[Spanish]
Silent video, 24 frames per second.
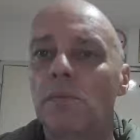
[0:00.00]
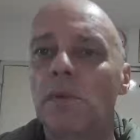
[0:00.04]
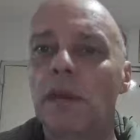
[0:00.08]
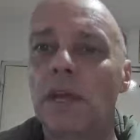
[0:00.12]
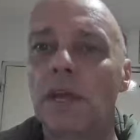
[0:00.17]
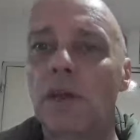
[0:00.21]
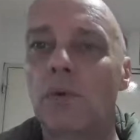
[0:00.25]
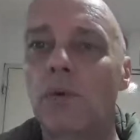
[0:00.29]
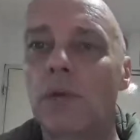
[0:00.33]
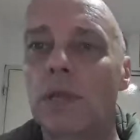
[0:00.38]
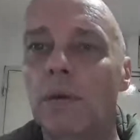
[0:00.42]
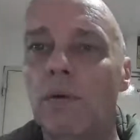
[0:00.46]

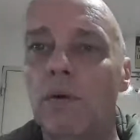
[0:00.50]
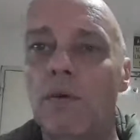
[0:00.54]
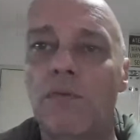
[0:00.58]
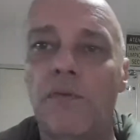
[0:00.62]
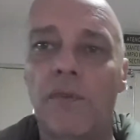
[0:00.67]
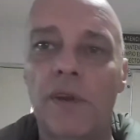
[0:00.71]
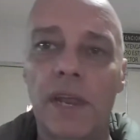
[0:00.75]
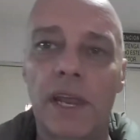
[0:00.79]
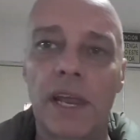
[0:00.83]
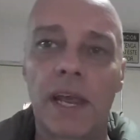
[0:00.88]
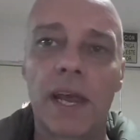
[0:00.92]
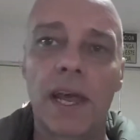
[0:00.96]
nombre es Gustavo
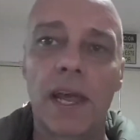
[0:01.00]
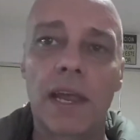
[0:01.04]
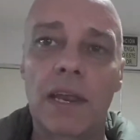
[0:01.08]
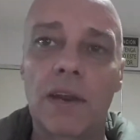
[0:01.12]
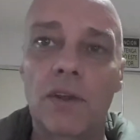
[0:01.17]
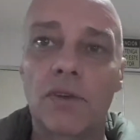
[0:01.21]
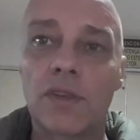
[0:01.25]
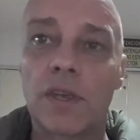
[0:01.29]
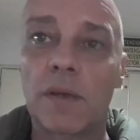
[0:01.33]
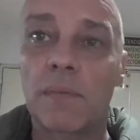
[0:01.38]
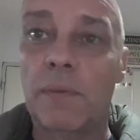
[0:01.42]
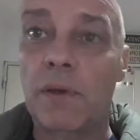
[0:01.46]
Frega y
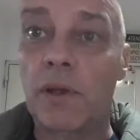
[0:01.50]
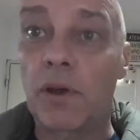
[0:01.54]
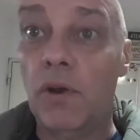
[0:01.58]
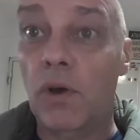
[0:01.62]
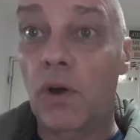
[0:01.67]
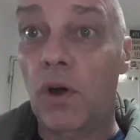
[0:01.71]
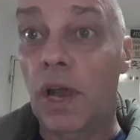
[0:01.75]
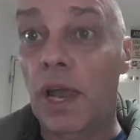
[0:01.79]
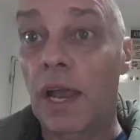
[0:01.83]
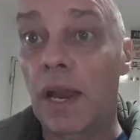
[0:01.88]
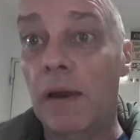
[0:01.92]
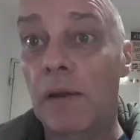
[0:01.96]
los
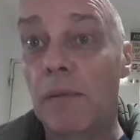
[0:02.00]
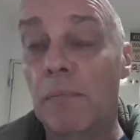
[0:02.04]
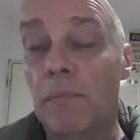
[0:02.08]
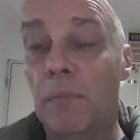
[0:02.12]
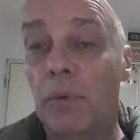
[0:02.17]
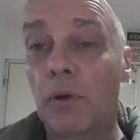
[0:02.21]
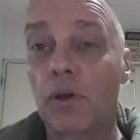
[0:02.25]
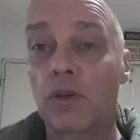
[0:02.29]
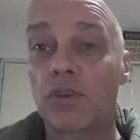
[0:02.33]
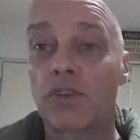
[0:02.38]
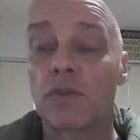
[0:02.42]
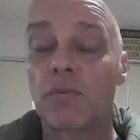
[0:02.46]
espero el
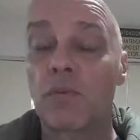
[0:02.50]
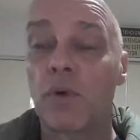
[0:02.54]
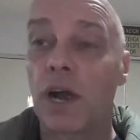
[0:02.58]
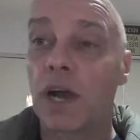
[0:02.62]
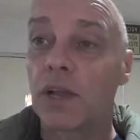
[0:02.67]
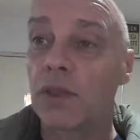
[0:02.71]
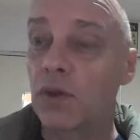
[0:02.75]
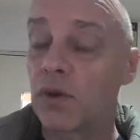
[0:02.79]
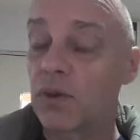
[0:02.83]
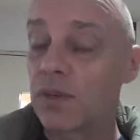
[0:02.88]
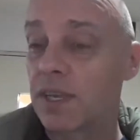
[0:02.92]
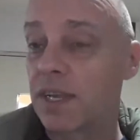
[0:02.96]
próximo
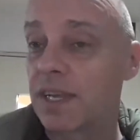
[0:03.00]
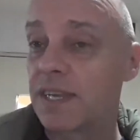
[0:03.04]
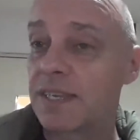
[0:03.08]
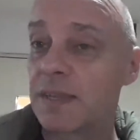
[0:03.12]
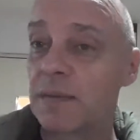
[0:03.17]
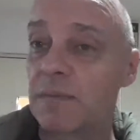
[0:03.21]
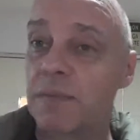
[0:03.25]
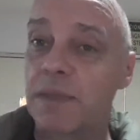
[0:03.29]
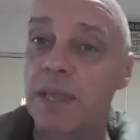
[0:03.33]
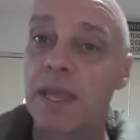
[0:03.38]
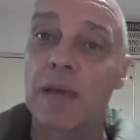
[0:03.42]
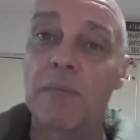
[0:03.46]
14 de
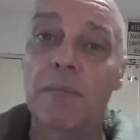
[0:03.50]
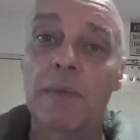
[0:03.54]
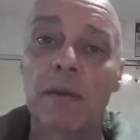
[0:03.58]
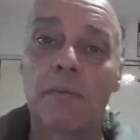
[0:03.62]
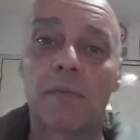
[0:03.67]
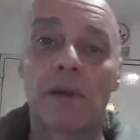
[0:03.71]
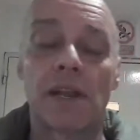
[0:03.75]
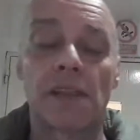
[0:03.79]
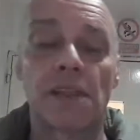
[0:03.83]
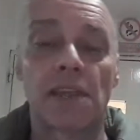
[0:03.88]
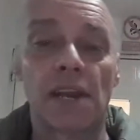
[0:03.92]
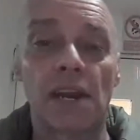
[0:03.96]

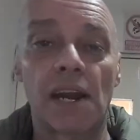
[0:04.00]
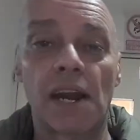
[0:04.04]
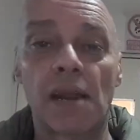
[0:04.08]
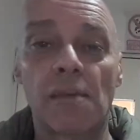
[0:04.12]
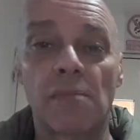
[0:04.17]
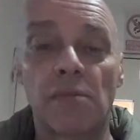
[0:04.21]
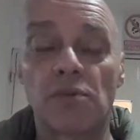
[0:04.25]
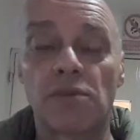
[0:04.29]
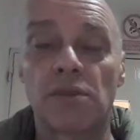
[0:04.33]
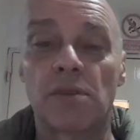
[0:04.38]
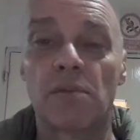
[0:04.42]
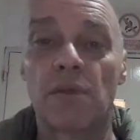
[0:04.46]
septiembre para tener
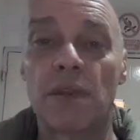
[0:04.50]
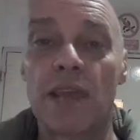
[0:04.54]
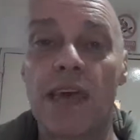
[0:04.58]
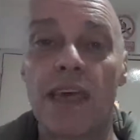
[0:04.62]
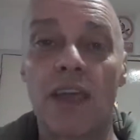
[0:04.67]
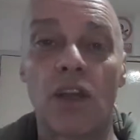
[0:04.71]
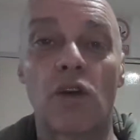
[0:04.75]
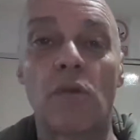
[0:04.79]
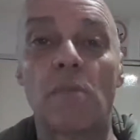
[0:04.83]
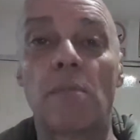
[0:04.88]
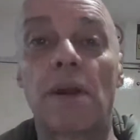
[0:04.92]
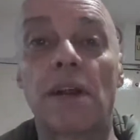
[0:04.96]
la posibilidad
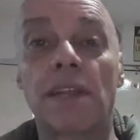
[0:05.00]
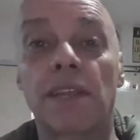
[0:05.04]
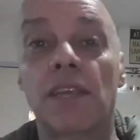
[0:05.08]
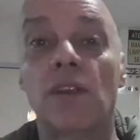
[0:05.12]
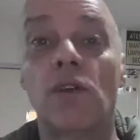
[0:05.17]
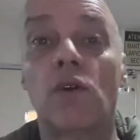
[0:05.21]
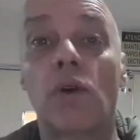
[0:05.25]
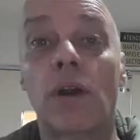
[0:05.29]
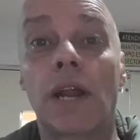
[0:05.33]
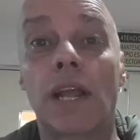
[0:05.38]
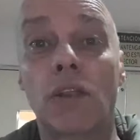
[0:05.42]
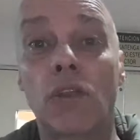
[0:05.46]
de
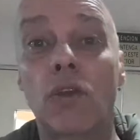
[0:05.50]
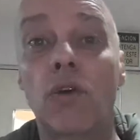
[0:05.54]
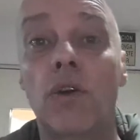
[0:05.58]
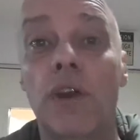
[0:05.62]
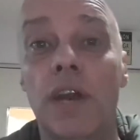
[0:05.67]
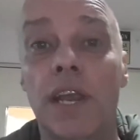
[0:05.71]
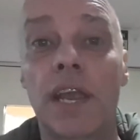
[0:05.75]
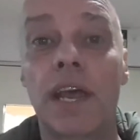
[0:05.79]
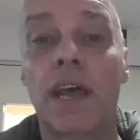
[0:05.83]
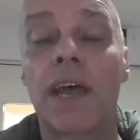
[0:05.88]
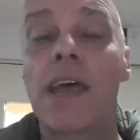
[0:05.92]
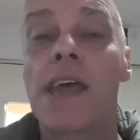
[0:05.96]
compartir
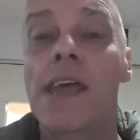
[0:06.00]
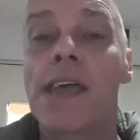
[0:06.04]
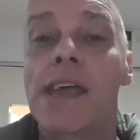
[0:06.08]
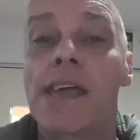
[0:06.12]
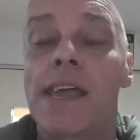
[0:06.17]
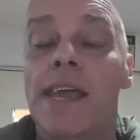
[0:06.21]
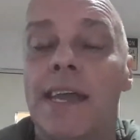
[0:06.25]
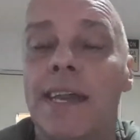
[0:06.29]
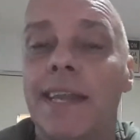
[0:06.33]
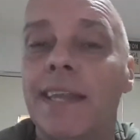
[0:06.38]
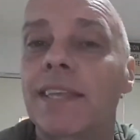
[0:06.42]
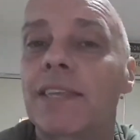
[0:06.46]
oratoria
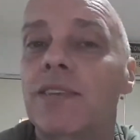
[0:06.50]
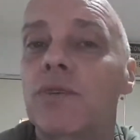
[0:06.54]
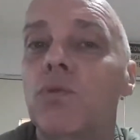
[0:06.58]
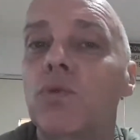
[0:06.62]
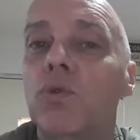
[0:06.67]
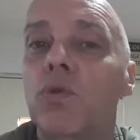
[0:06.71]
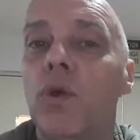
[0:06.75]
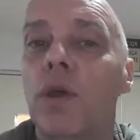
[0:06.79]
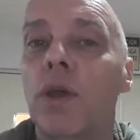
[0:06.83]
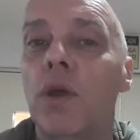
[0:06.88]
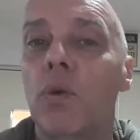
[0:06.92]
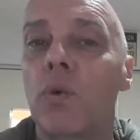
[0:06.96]
en el
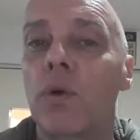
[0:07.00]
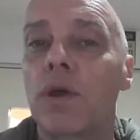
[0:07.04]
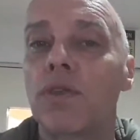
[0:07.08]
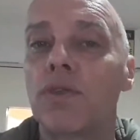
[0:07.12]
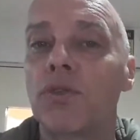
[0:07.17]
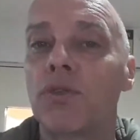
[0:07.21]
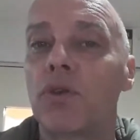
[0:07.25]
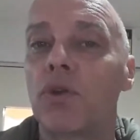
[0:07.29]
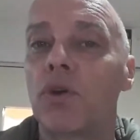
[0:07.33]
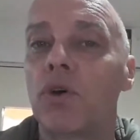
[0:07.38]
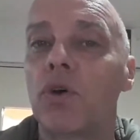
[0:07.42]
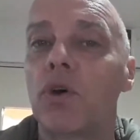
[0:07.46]
segundo
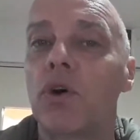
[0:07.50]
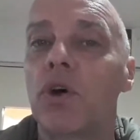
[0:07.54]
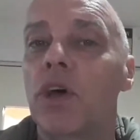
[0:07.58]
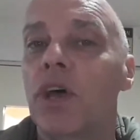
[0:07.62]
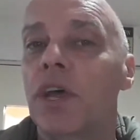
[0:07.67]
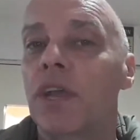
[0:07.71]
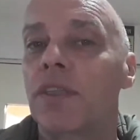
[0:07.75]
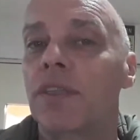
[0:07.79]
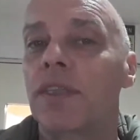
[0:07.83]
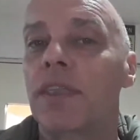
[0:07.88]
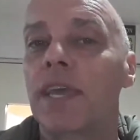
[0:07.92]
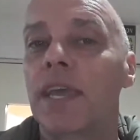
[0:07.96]
encuentro
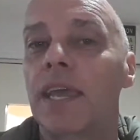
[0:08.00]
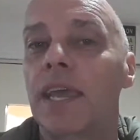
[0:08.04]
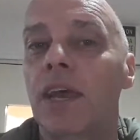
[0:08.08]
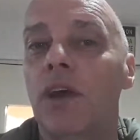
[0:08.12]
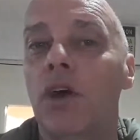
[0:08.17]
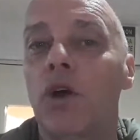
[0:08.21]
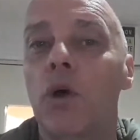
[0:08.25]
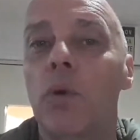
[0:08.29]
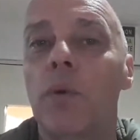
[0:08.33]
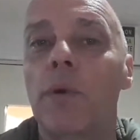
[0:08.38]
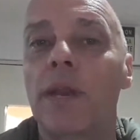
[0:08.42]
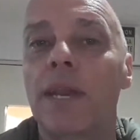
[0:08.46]
de
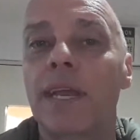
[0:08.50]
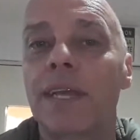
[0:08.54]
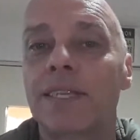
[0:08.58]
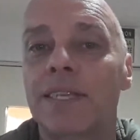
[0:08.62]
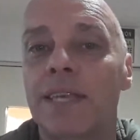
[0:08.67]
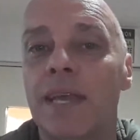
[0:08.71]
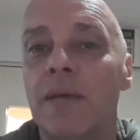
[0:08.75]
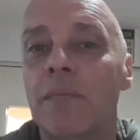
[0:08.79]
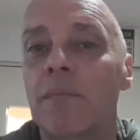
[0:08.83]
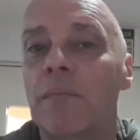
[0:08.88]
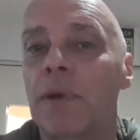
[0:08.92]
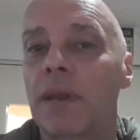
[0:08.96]

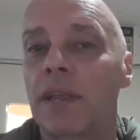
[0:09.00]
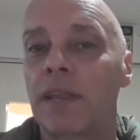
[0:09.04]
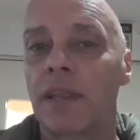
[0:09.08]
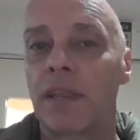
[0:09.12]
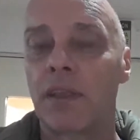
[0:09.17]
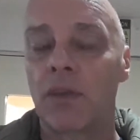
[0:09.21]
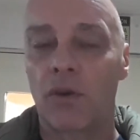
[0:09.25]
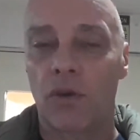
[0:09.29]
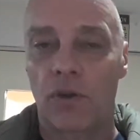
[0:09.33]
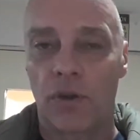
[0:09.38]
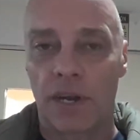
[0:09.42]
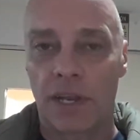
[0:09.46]
jóvenes
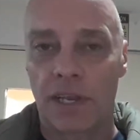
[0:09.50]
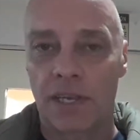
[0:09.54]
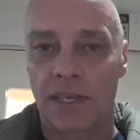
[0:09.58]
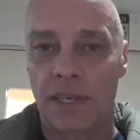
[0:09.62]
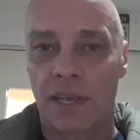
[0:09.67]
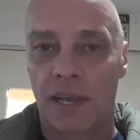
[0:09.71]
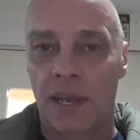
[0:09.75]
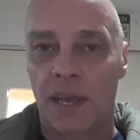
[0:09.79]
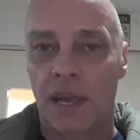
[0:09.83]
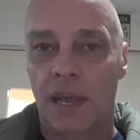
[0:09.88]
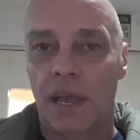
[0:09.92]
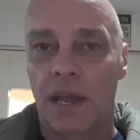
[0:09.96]
emprendedores.